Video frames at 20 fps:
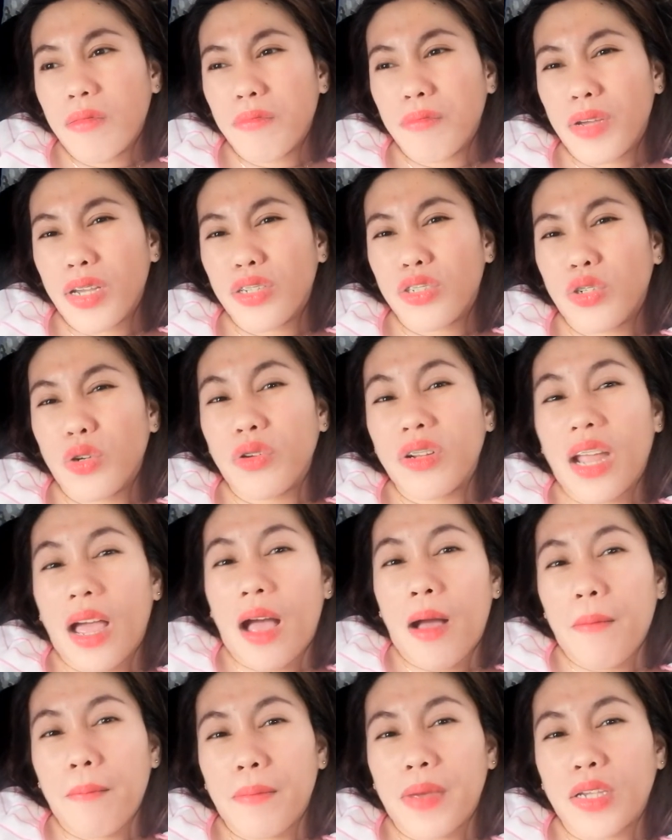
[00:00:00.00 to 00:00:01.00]
medyo
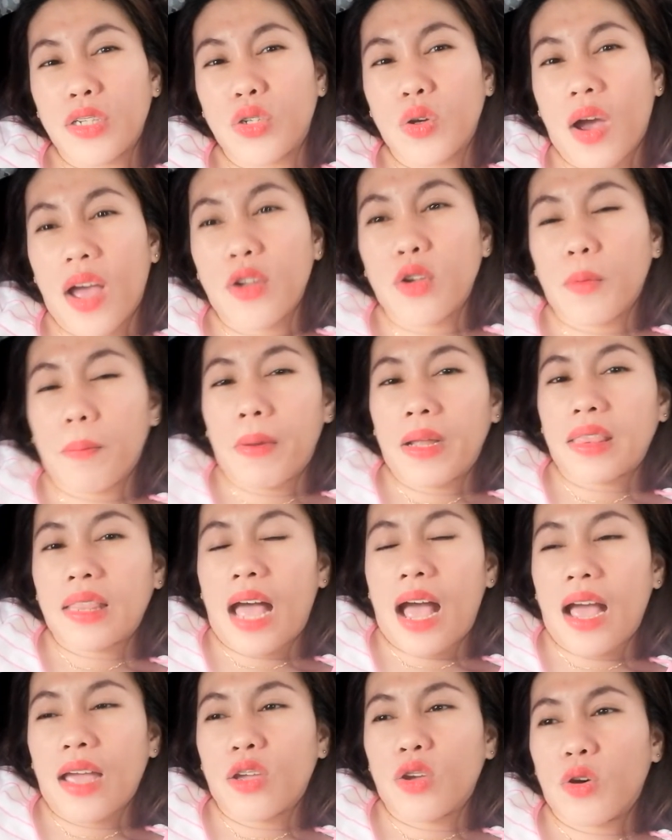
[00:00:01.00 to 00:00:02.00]
medyo ano pa
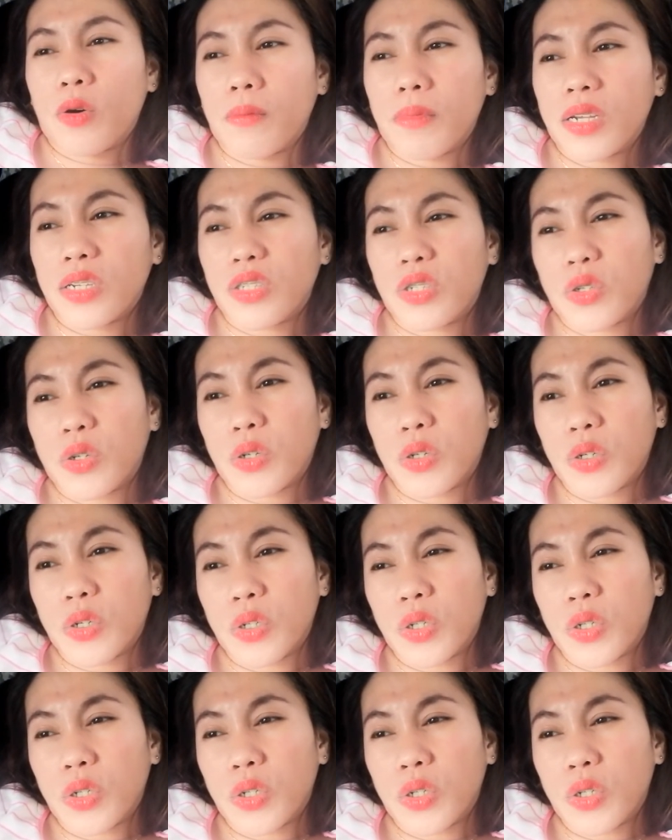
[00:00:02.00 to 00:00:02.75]
tayo, medyo